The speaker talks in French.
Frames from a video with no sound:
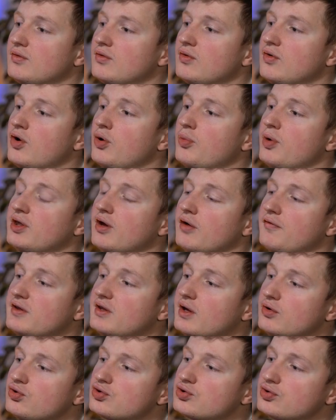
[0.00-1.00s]
Non, bah, en fait,
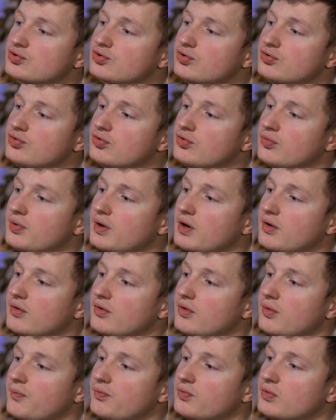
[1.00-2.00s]
tu as deux choses que tu compares
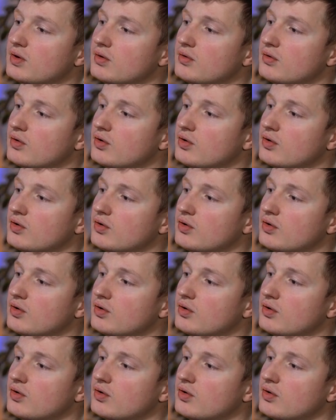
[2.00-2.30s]
euh,